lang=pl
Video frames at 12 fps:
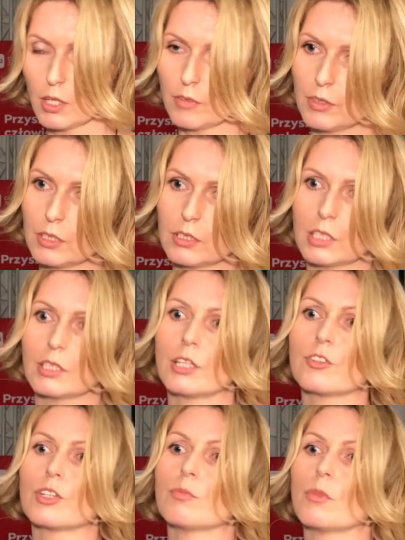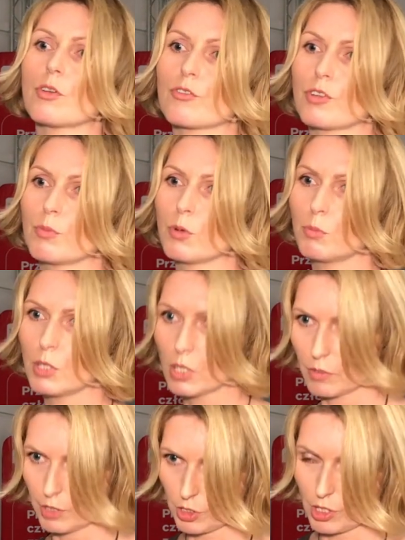W internecie może
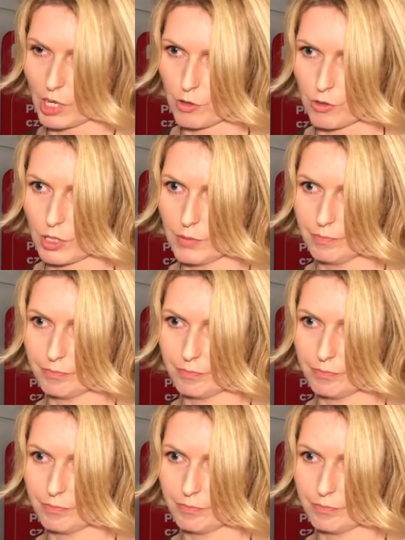publikować każdy